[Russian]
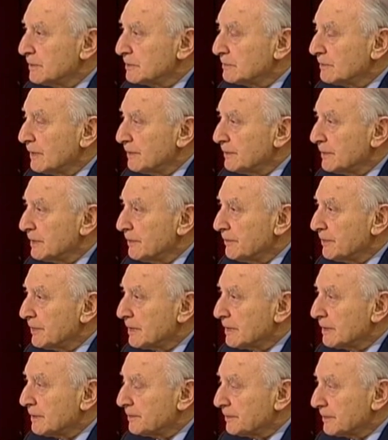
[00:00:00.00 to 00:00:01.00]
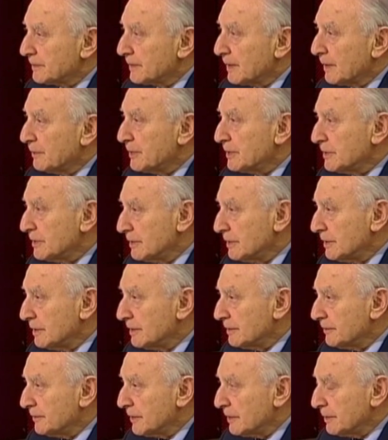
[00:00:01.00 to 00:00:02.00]
мы с вами
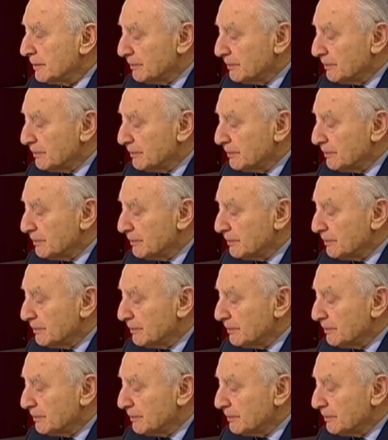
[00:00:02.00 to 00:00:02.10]
определили.